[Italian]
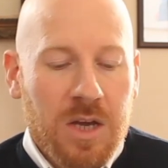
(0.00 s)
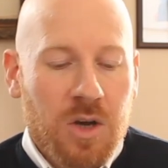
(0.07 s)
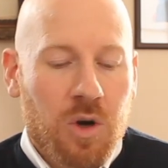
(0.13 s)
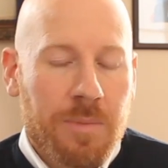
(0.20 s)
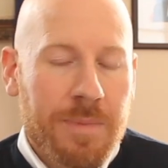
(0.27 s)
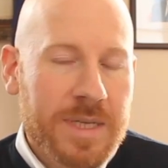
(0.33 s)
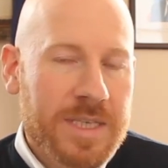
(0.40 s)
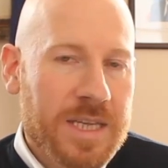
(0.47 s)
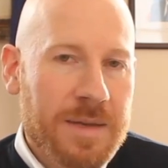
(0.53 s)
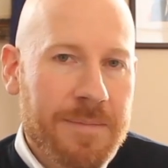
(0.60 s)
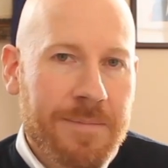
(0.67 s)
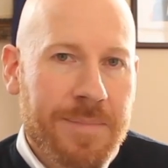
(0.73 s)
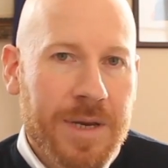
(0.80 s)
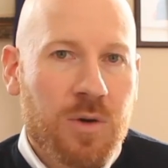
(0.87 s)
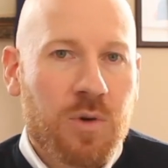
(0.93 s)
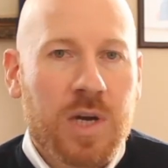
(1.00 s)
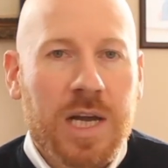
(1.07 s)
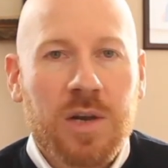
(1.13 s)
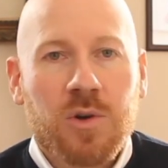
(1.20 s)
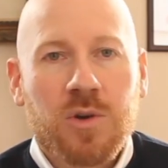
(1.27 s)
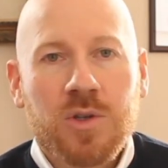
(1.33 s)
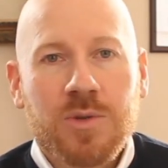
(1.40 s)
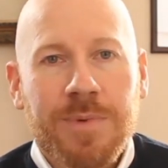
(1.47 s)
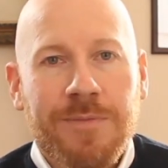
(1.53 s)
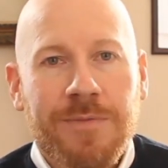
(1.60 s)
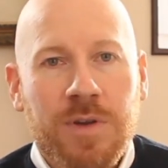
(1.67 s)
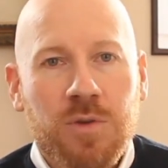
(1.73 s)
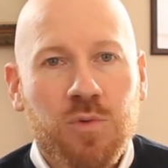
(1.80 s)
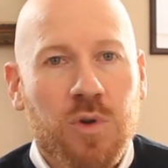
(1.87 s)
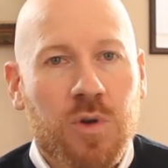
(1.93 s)
Come sempre un caloroso
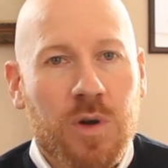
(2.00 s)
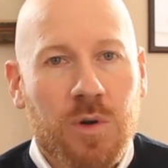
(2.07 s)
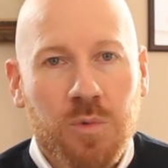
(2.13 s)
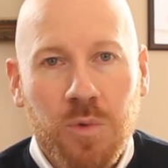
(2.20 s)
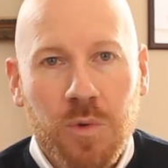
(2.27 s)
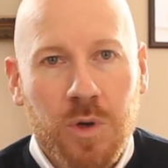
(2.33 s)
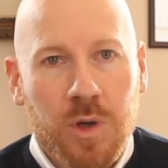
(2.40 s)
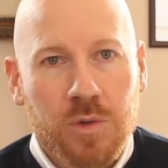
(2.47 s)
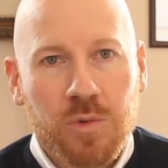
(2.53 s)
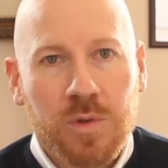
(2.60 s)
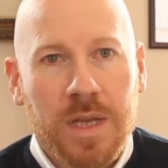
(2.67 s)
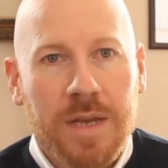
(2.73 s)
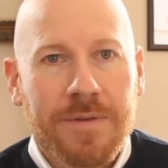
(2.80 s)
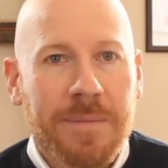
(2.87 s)
benvenuto e un augurio a tutte le